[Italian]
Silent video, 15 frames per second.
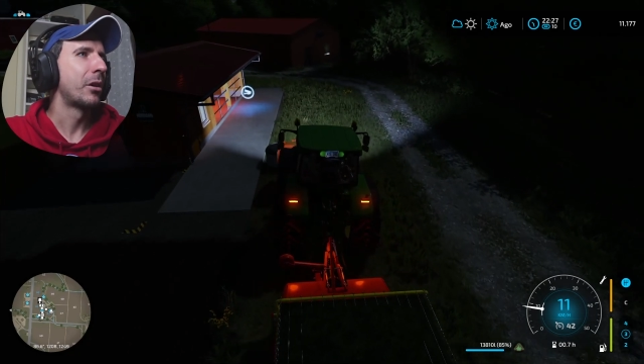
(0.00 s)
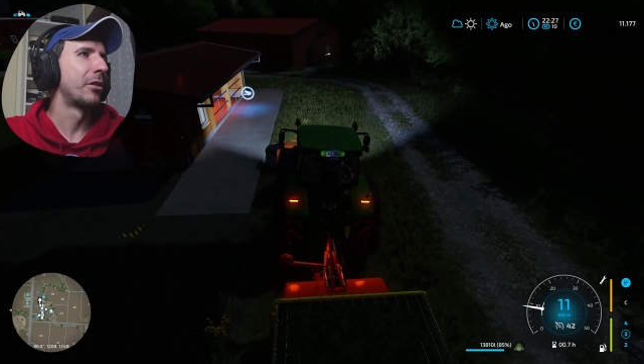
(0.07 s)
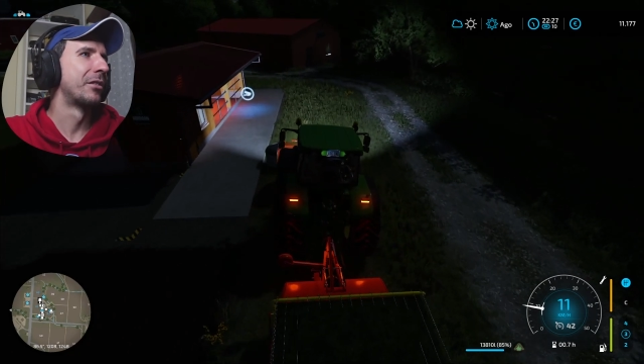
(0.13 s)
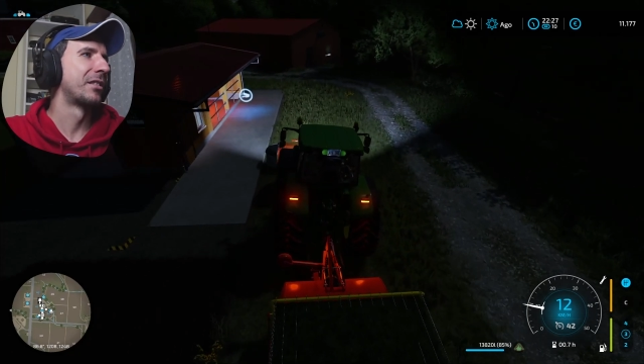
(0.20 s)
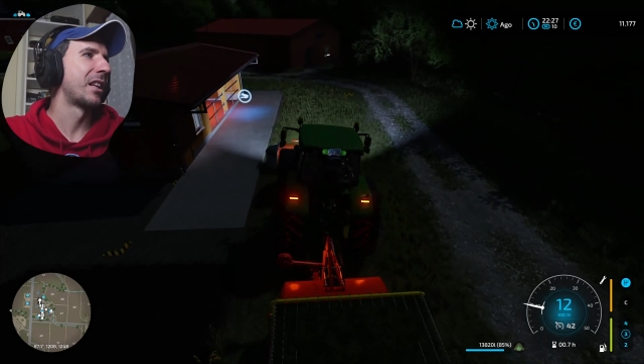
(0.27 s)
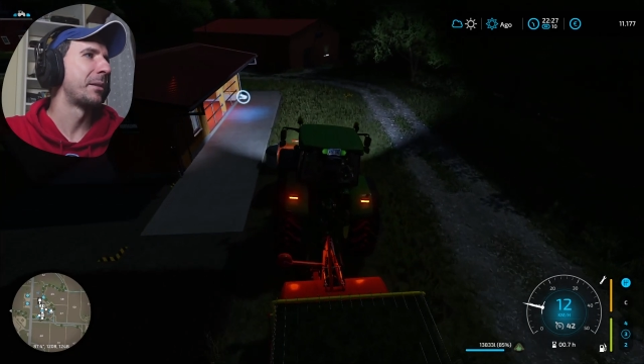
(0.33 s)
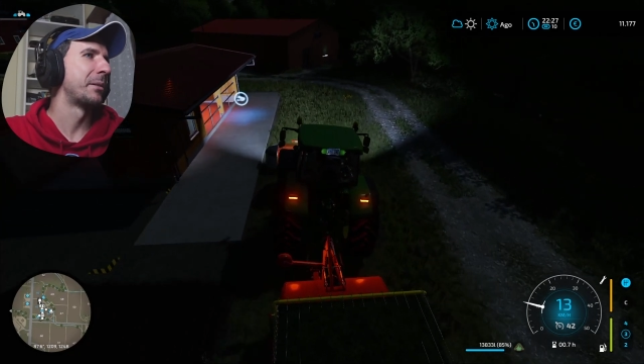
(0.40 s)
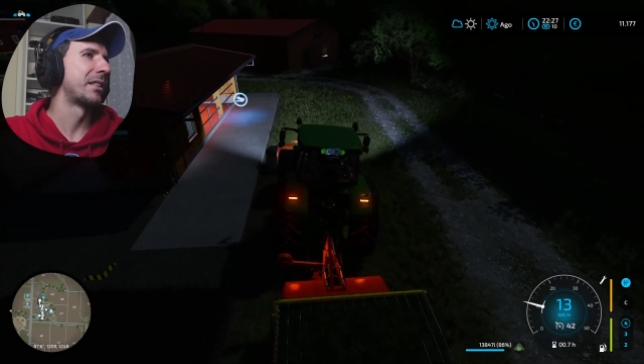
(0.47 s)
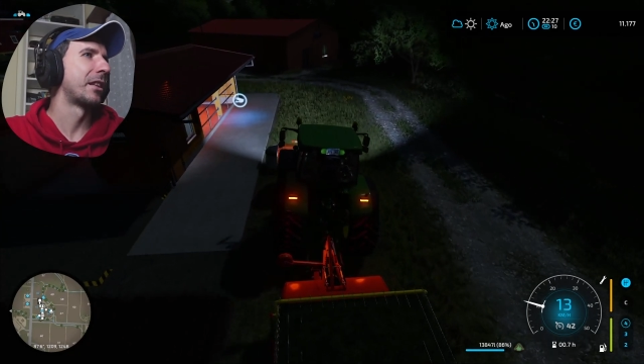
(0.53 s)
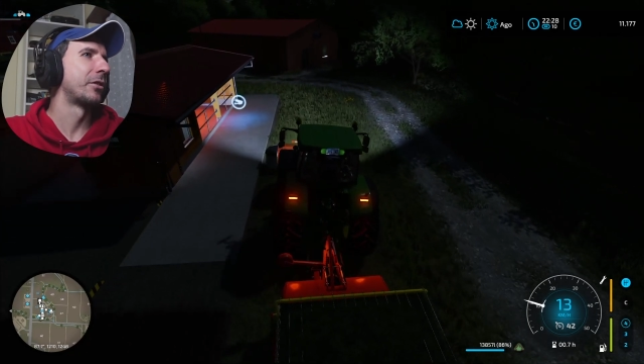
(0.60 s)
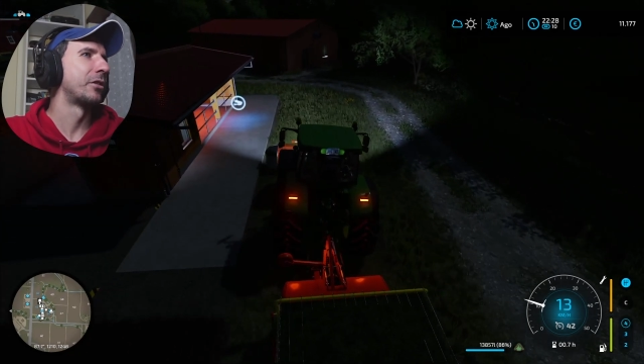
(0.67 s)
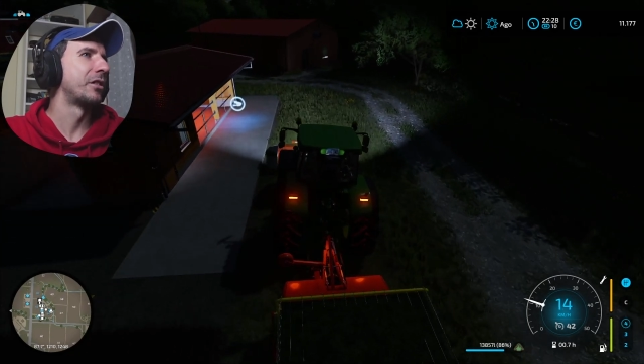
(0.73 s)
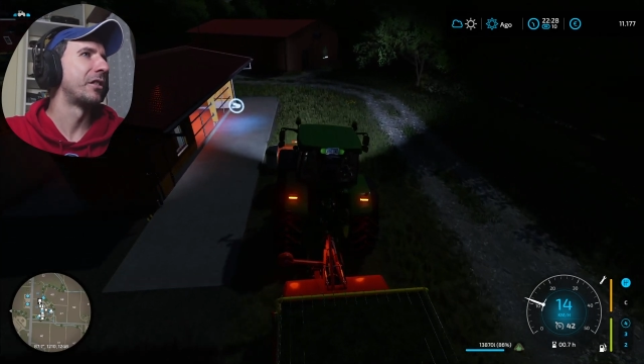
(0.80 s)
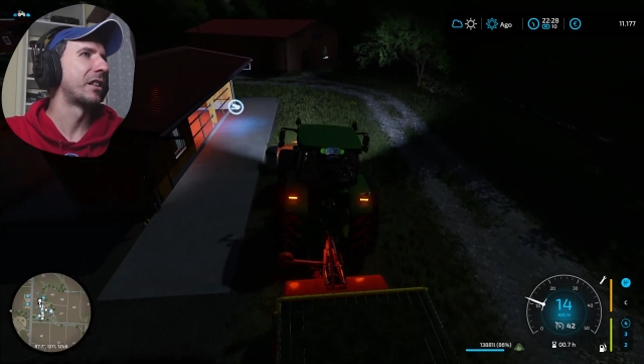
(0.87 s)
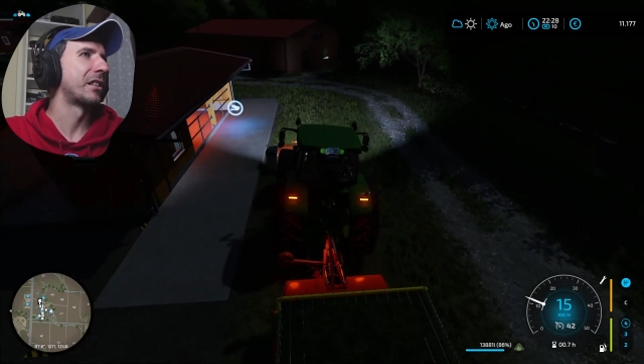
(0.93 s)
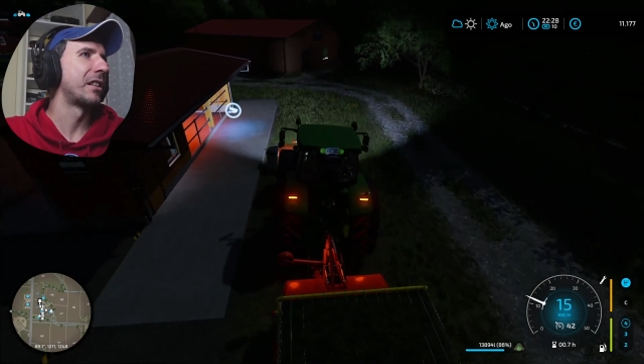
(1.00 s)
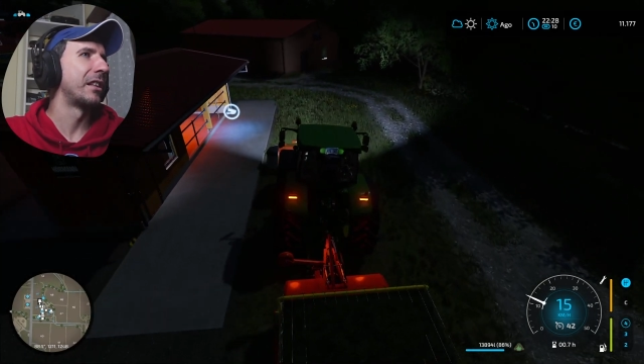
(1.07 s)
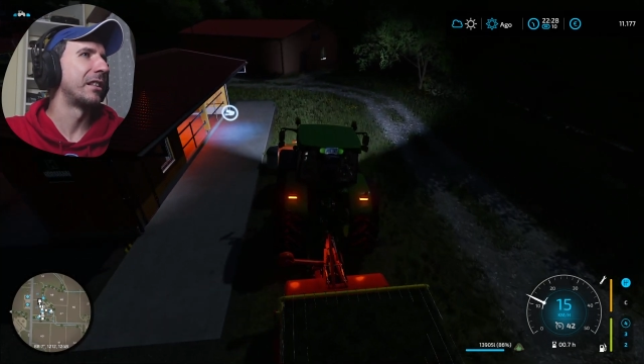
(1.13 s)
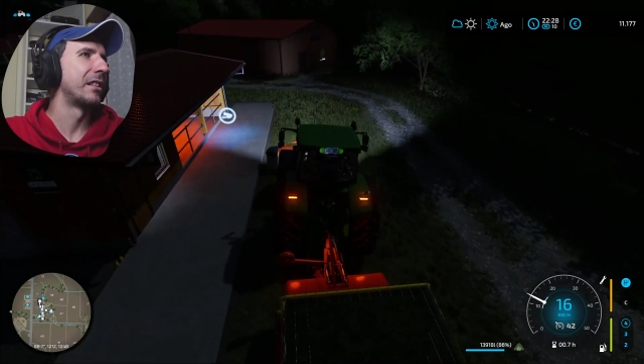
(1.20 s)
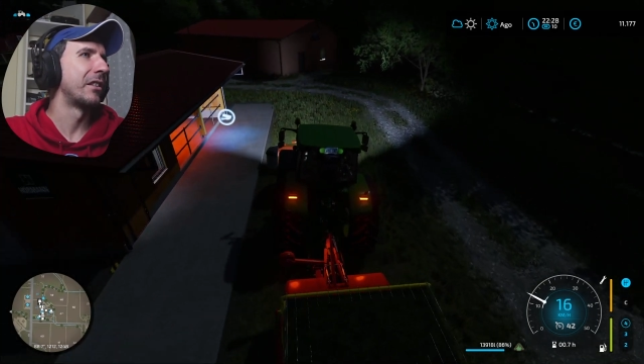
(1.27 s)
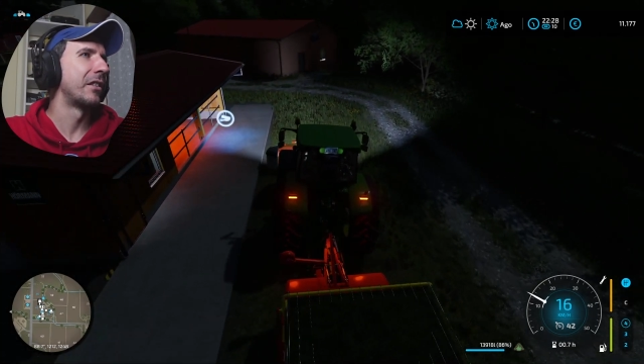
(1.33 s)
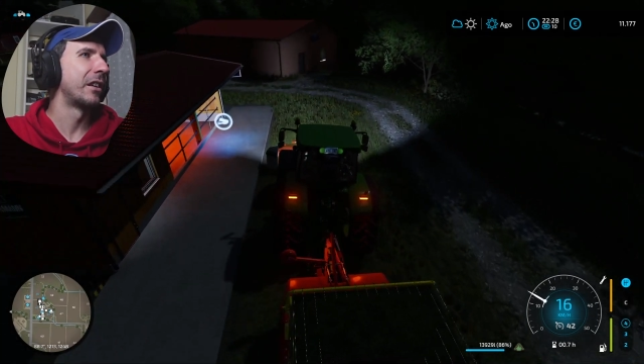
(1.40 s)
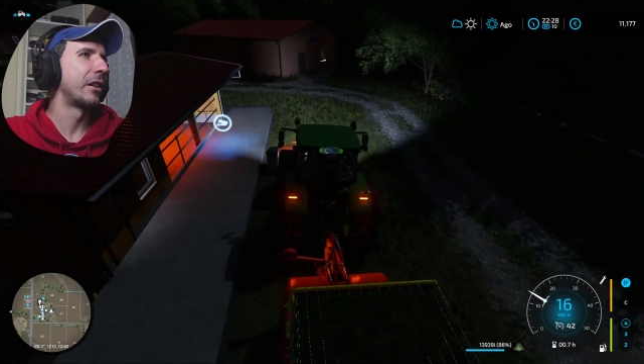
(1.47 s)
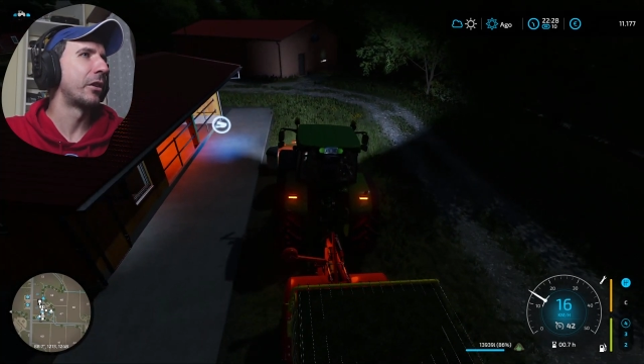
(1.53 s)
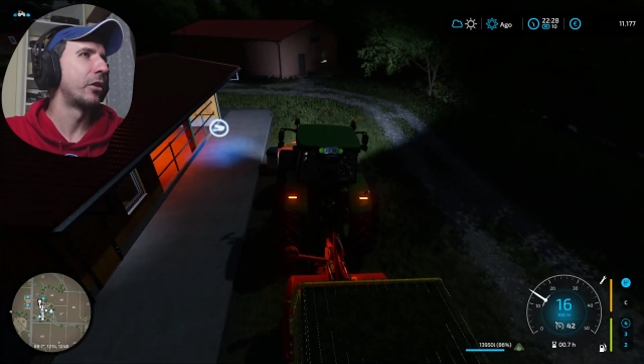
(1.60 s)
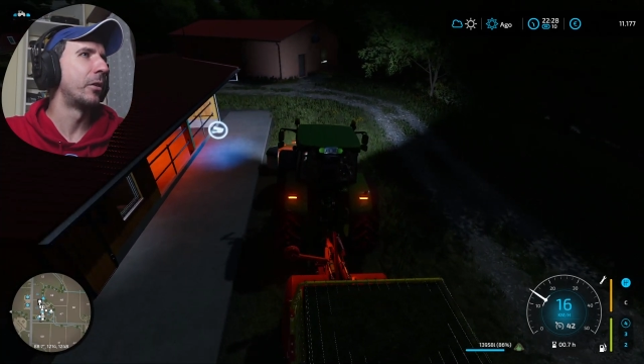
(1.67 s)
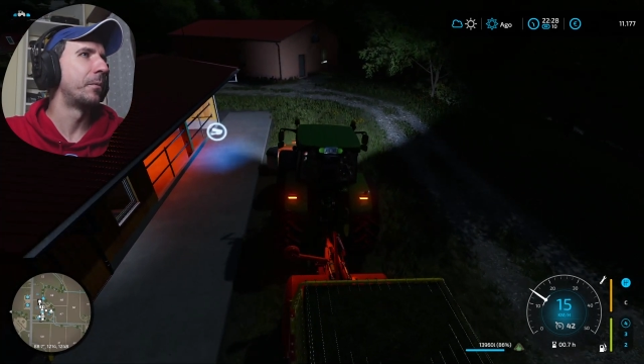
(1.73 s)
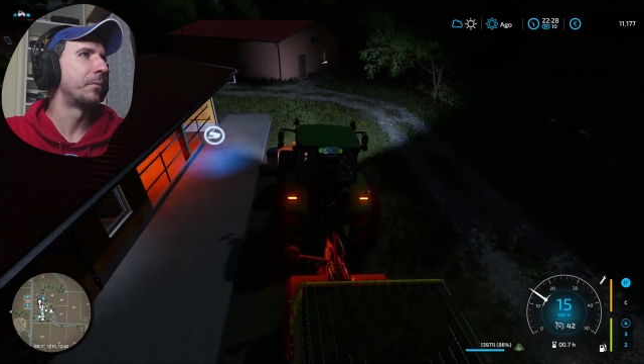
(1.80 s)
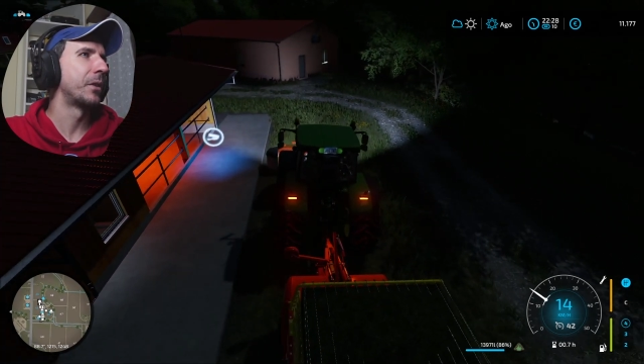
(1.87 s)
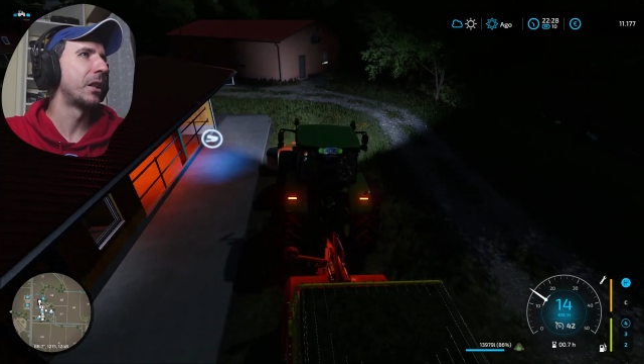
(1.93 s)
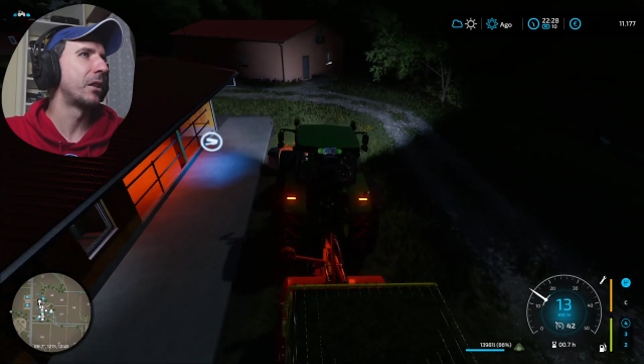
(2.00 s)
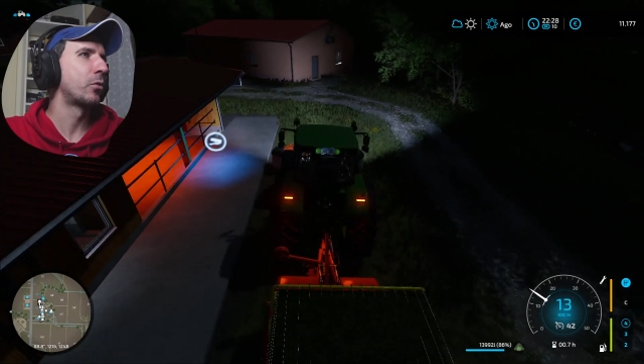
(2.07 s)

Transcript: però sarebbe stato divertente, vero?